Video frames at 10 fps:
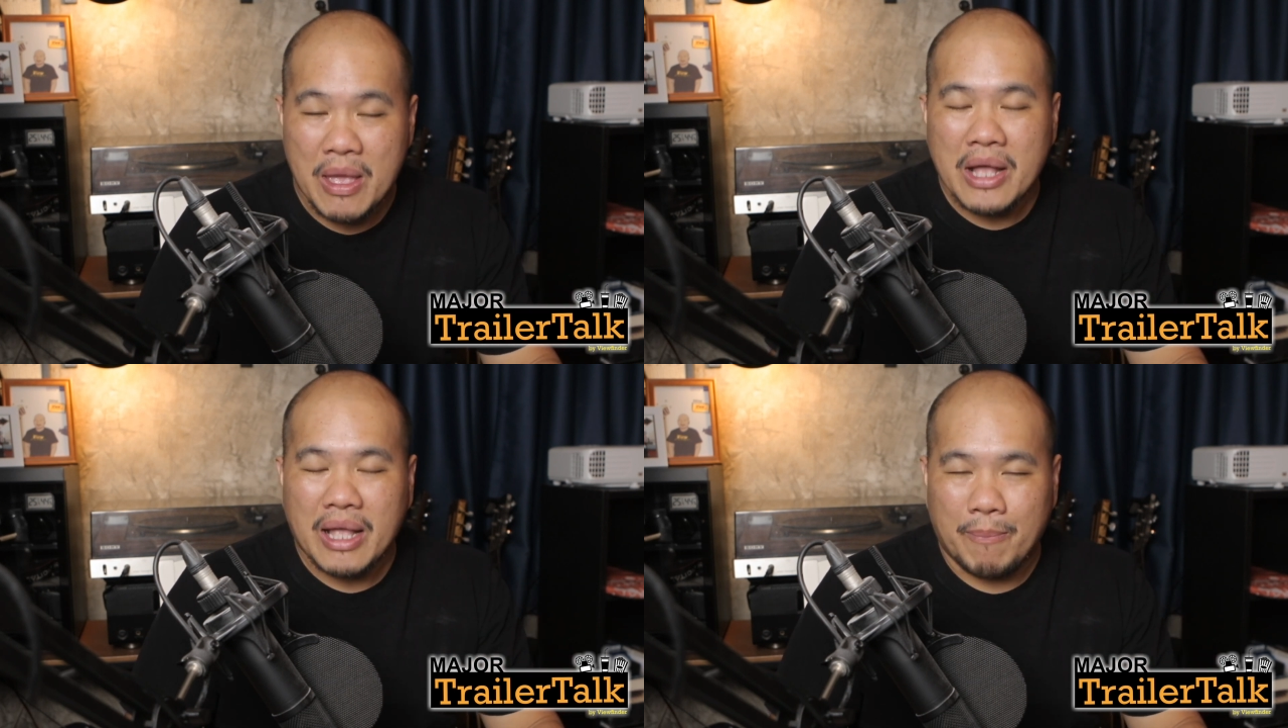
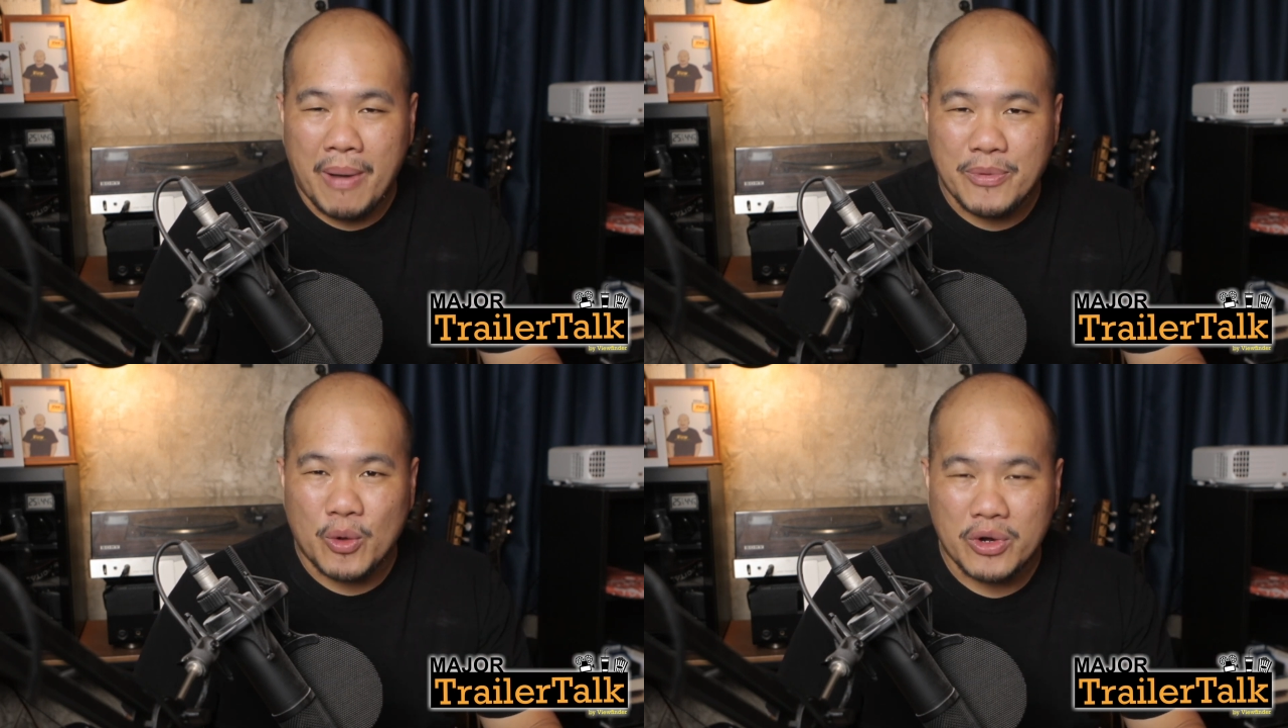กับภาพ
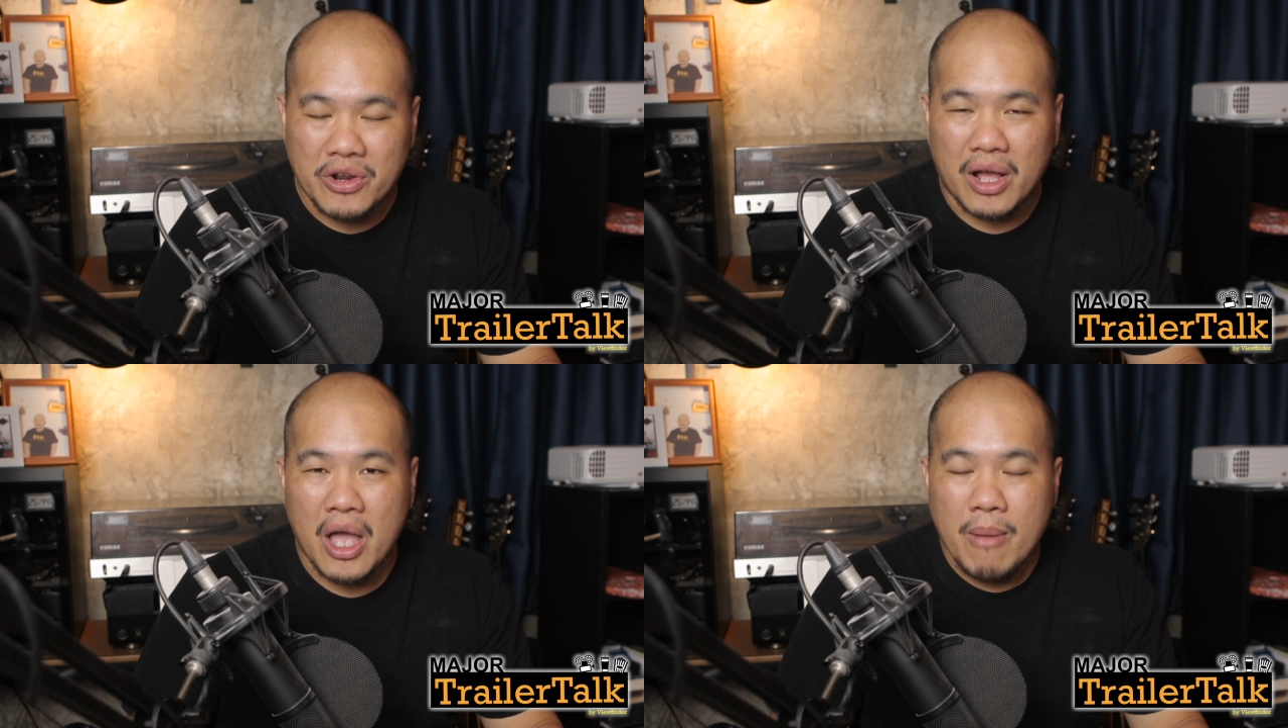ยนตร์เรื่อง
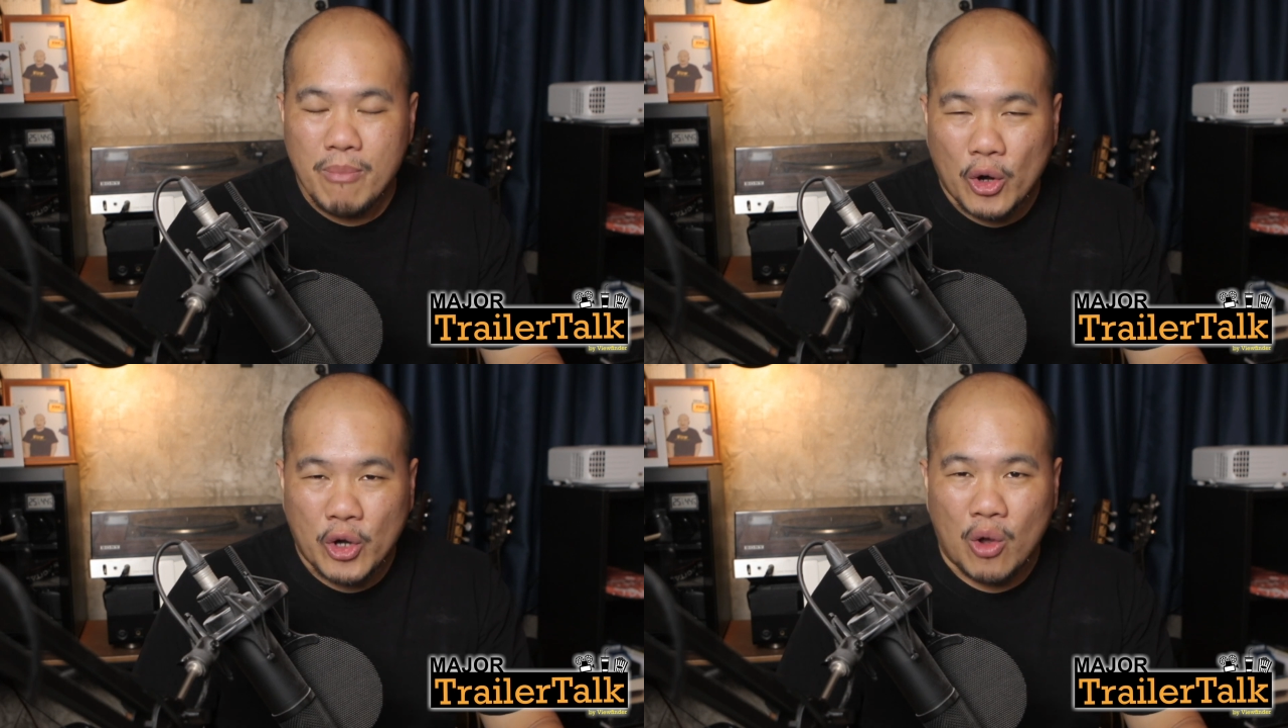
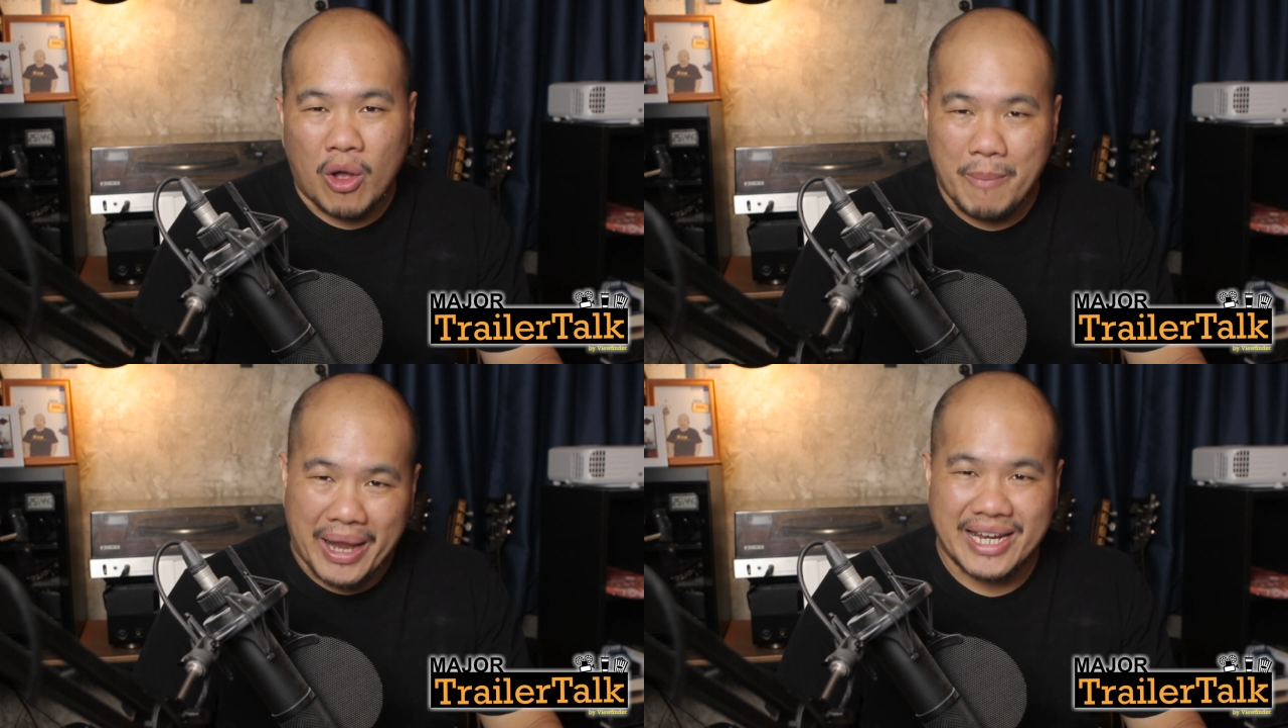Mortal
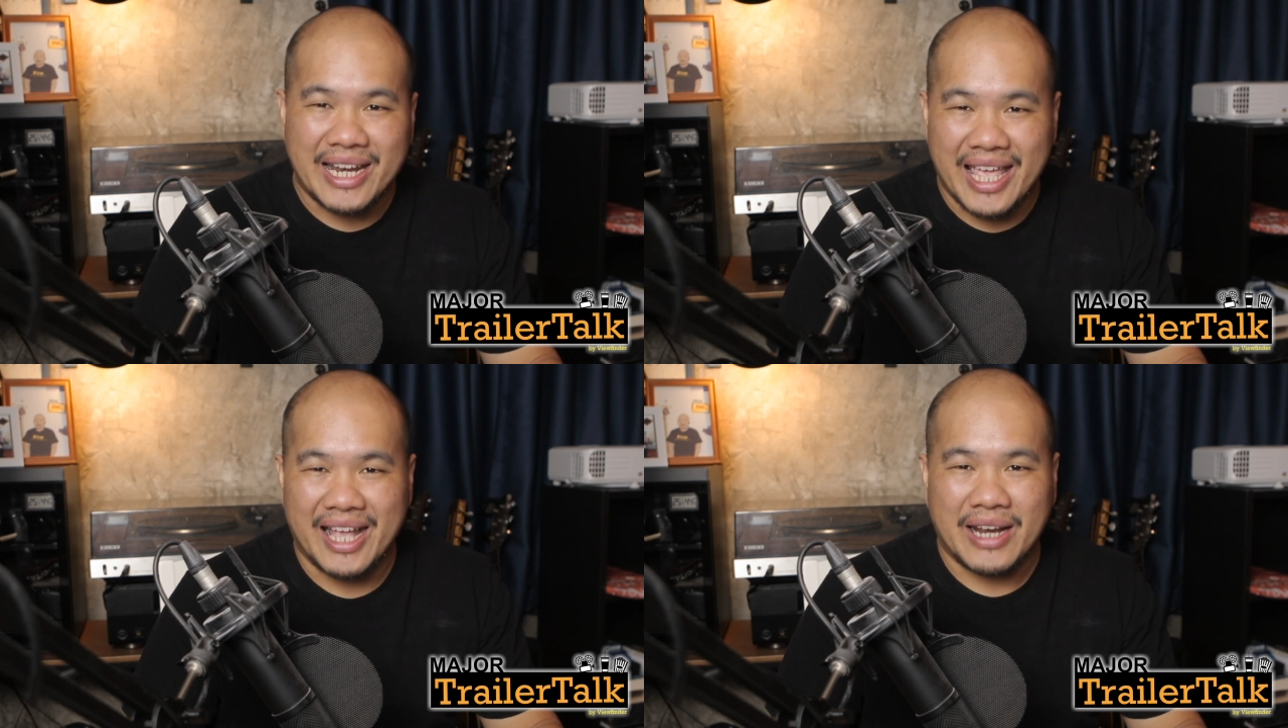Kombat นั่นเองค